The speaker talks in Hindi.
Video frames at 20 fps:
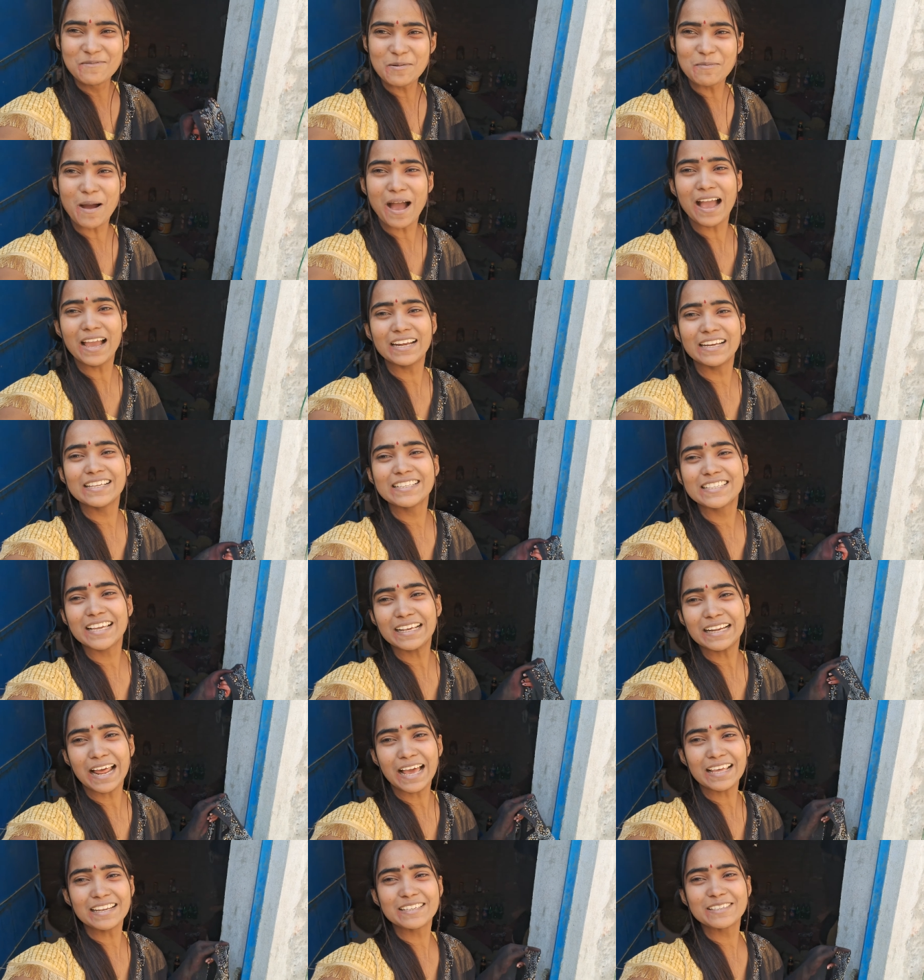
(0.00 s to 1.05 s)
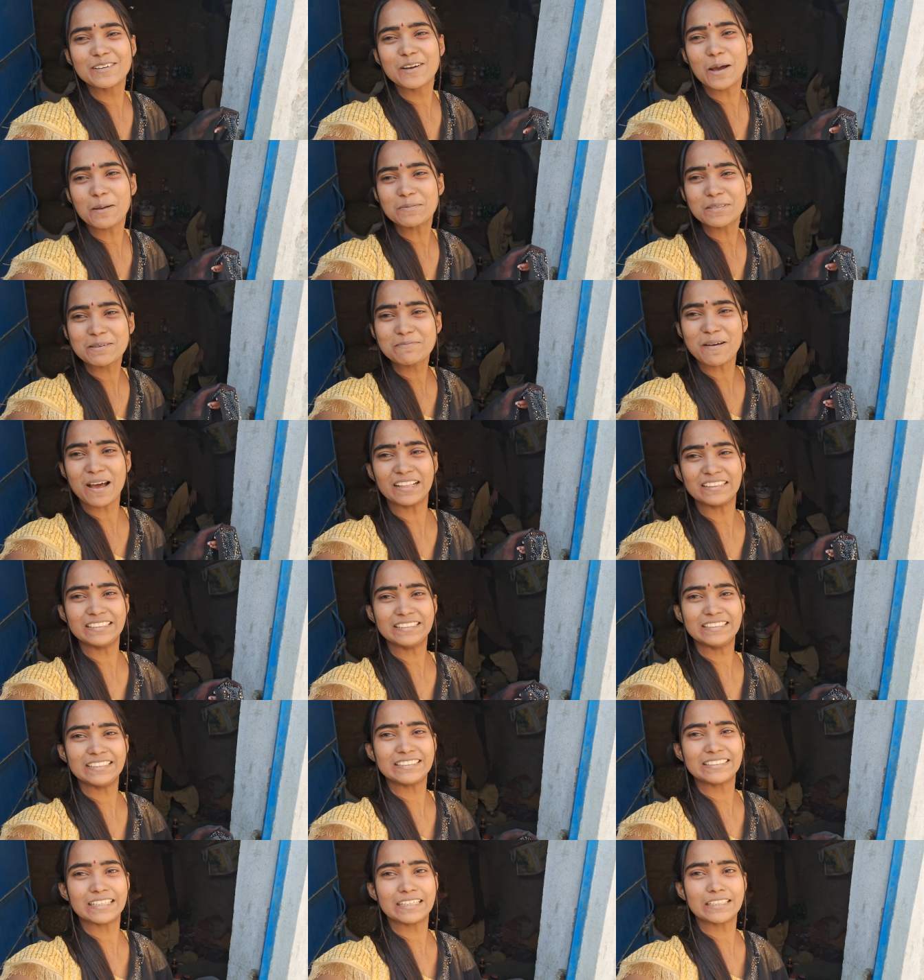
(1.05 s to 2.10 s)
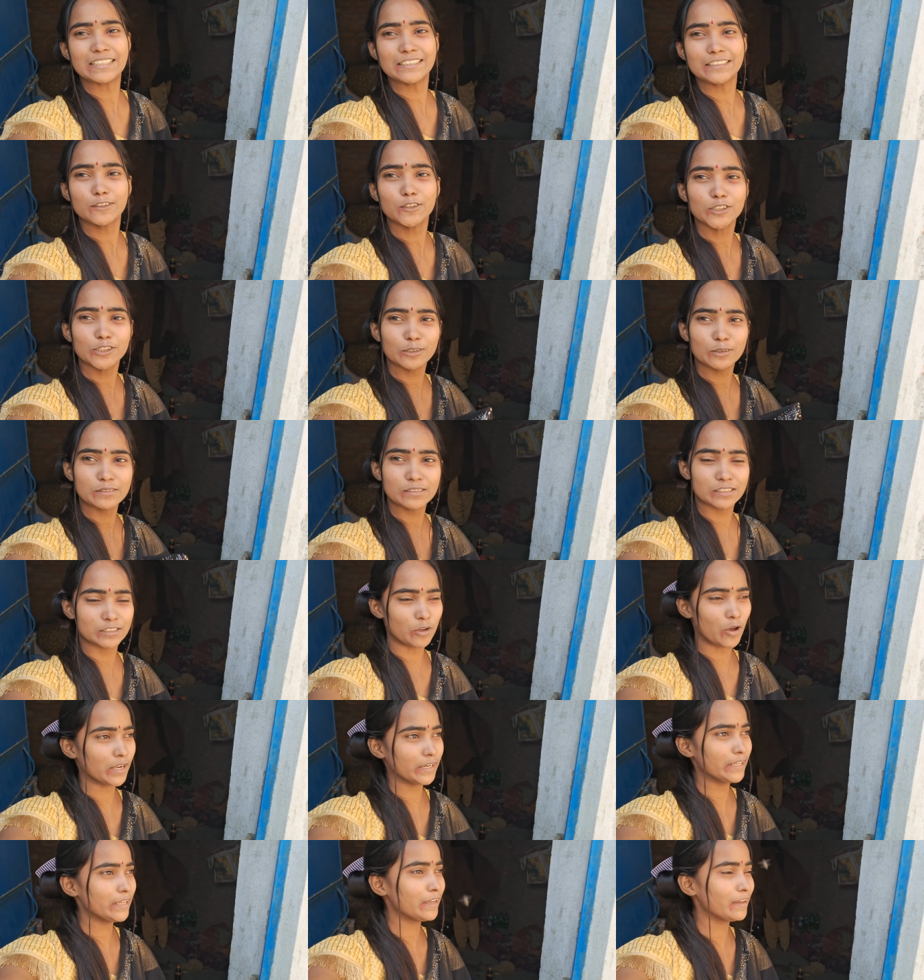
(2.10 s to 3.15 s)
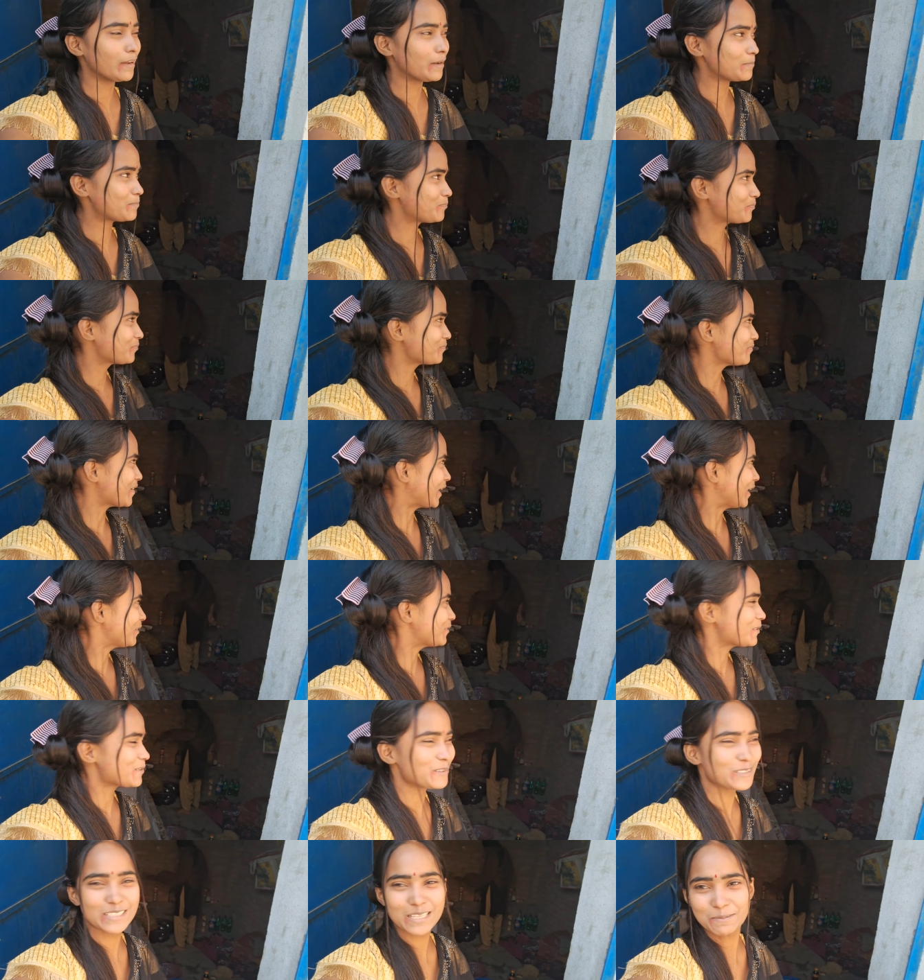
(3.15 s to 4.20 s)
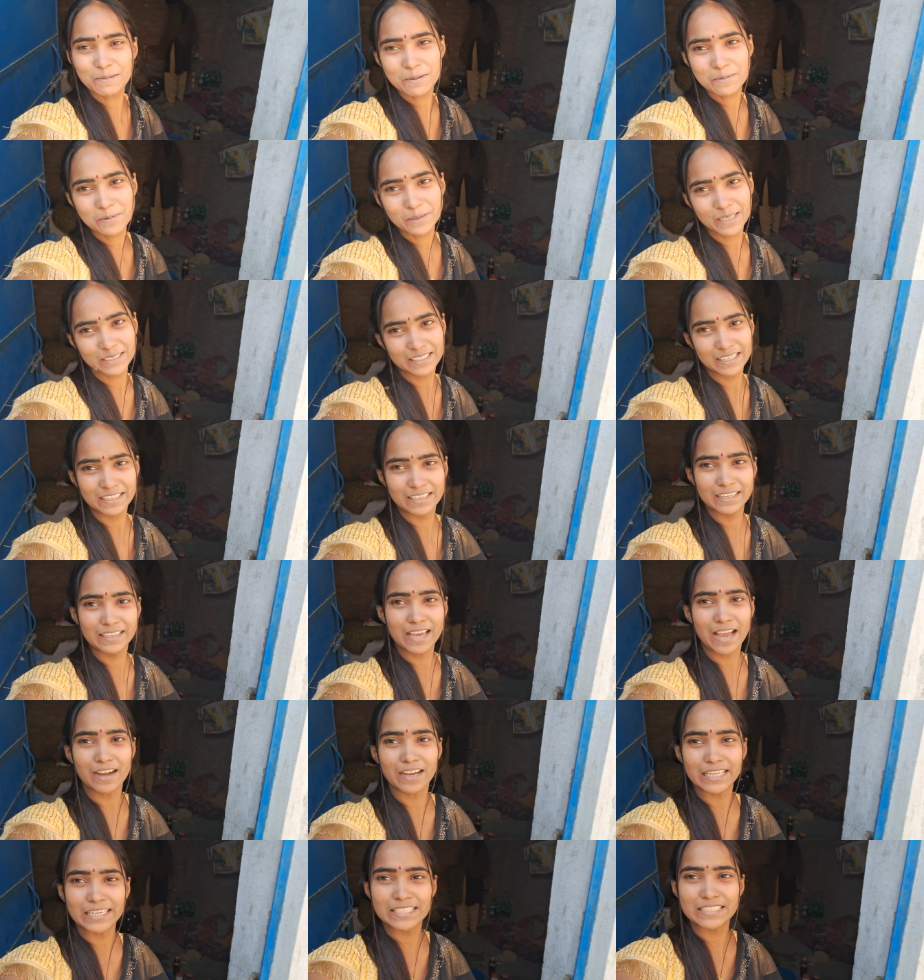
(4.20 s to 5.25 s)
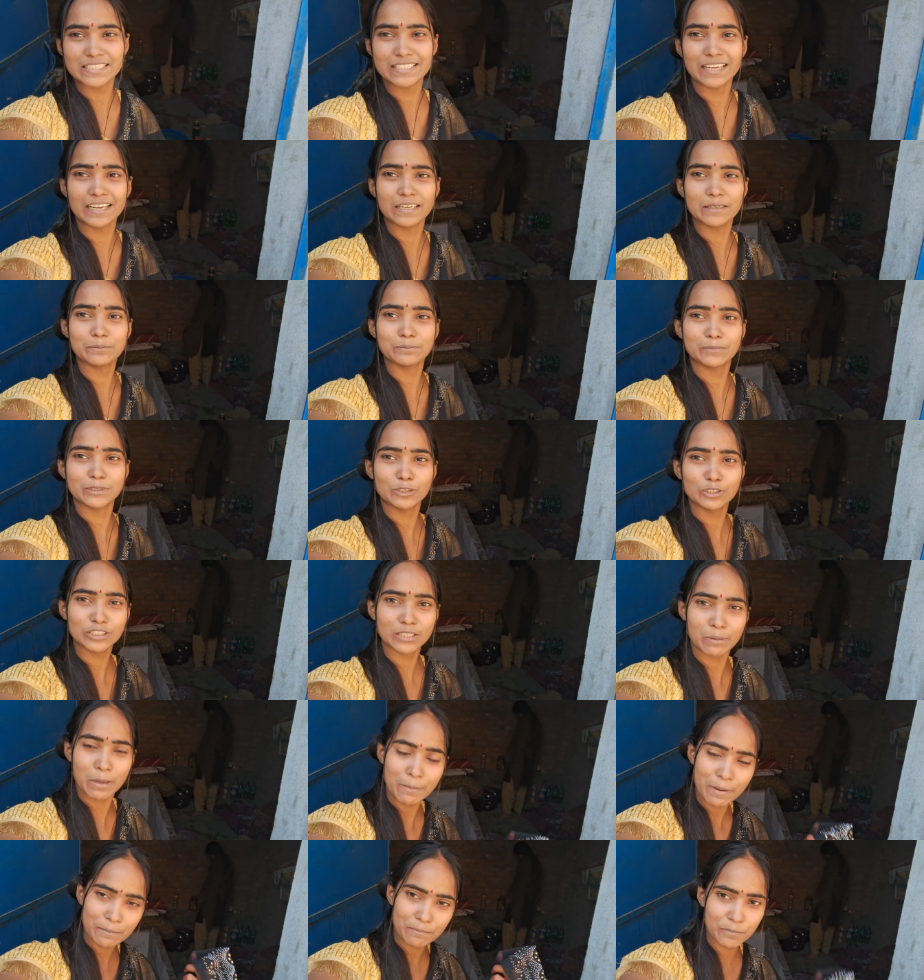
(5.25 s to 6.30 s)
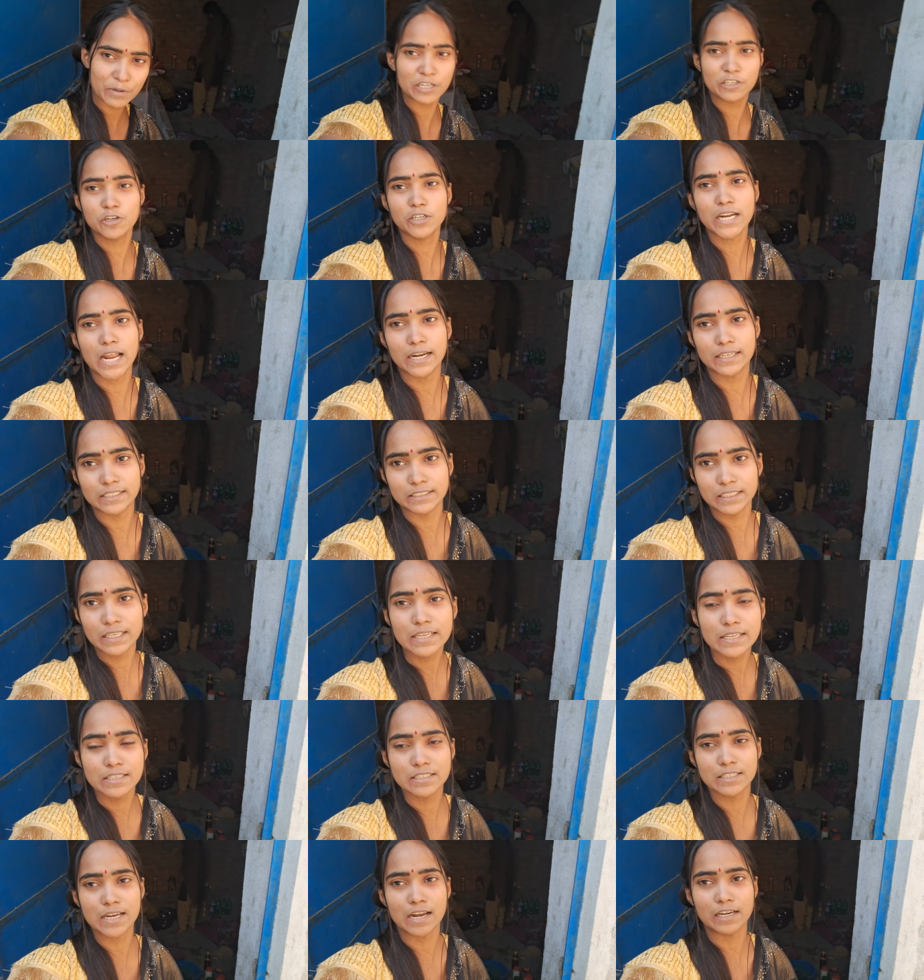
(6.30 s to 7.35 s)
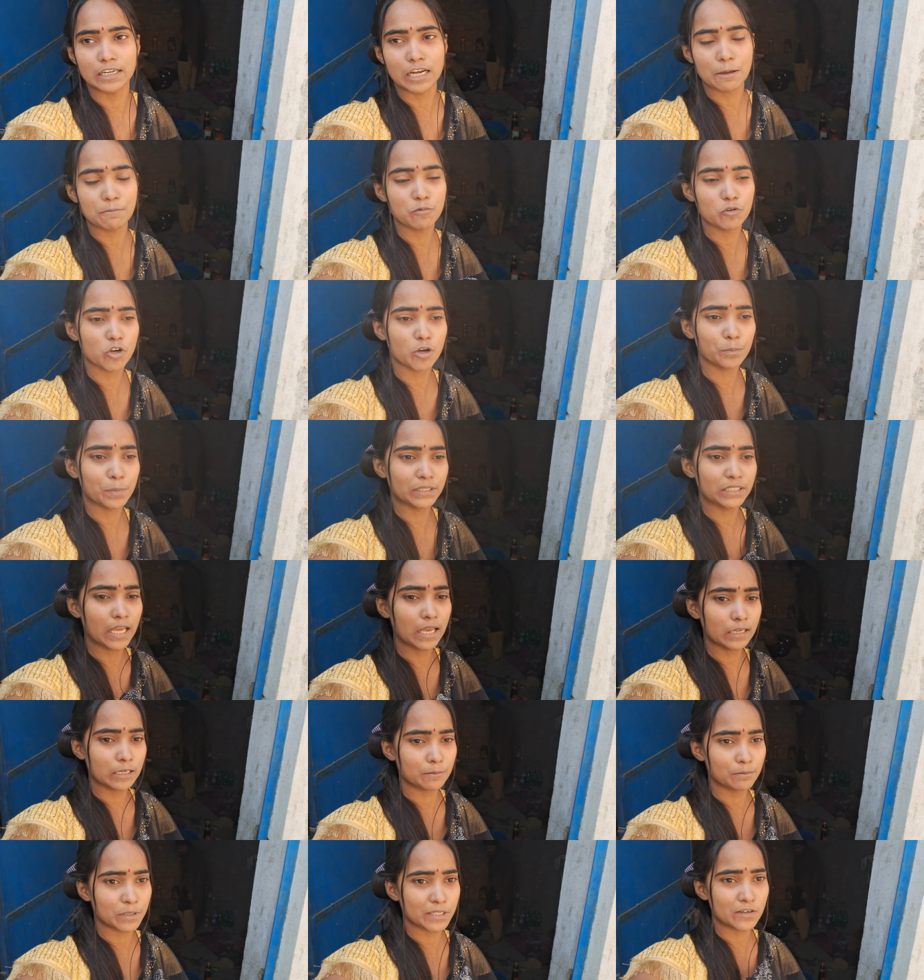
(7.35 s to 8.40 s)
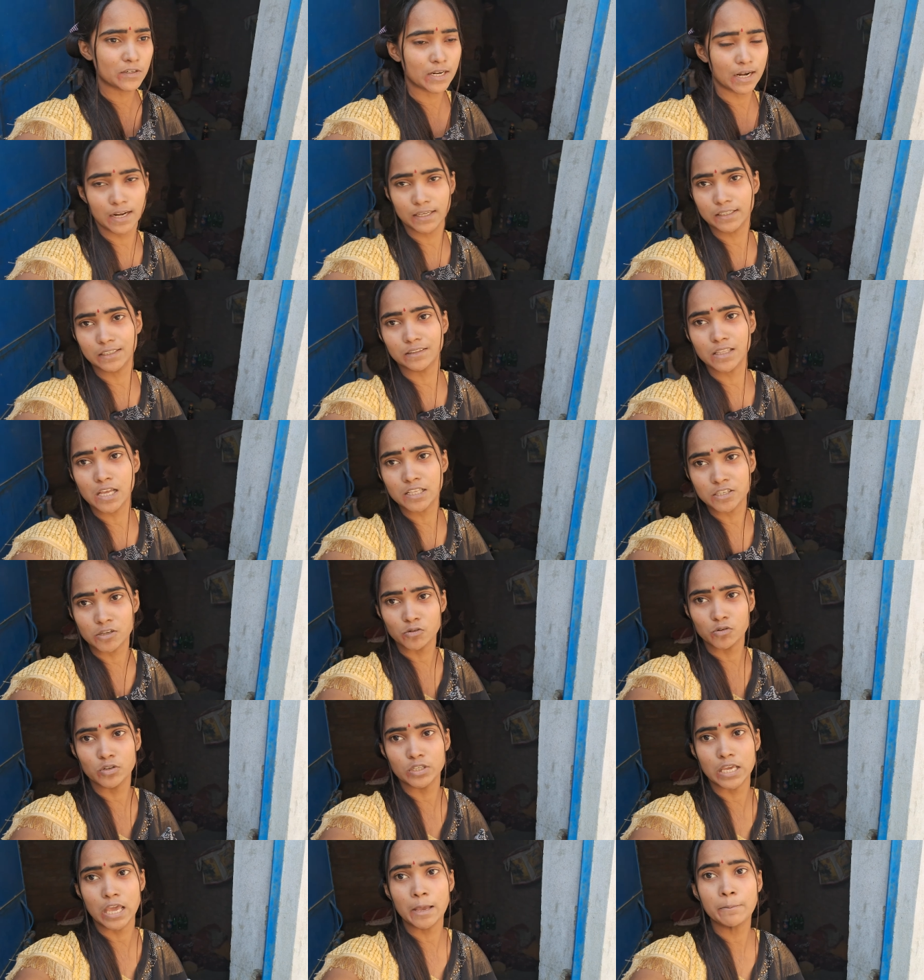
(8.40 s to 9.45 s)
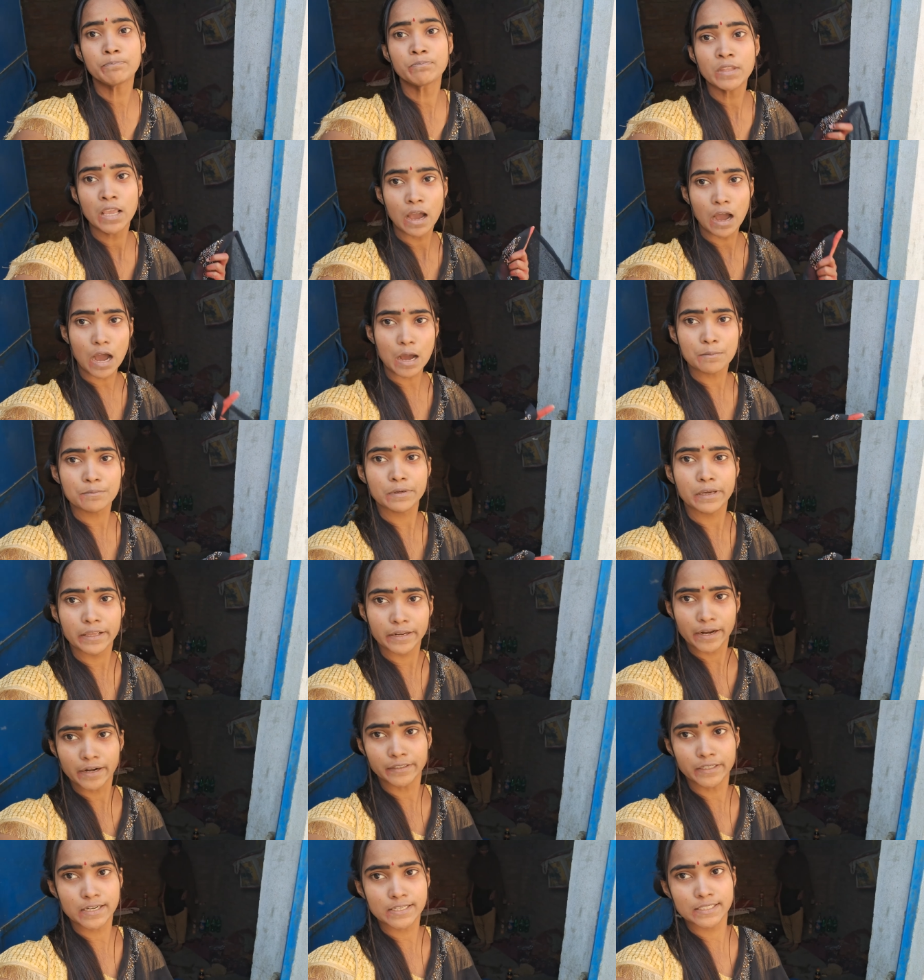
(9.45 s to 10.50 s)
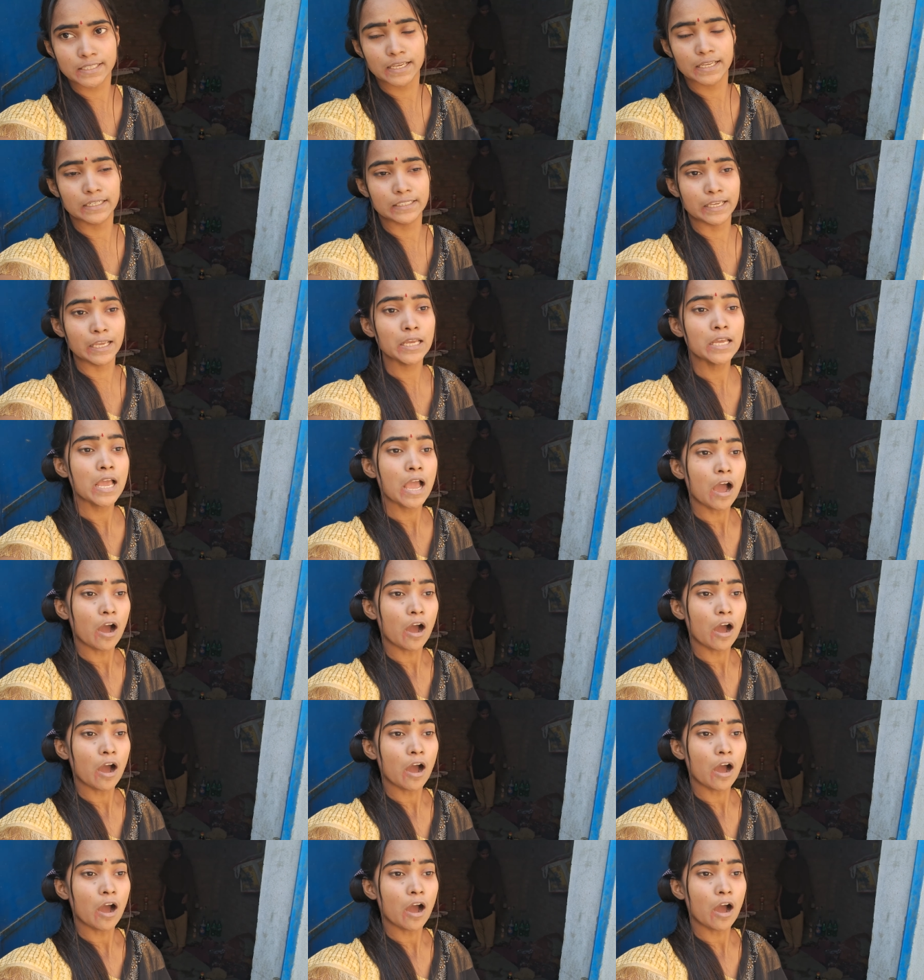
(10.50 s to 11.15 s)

मोबाइल ही चला रही हो हमसे बात ही नहीं कर रही हो तो सॉरी मैंने उस समय भी बोला था कि क्या करें उस समय मैं वीडियो डाल रही थी इंस्टा रील आप लोग को पता है कि वीडियो डालना कितना ज़रूरी है हम क्रिएटर्स के लिए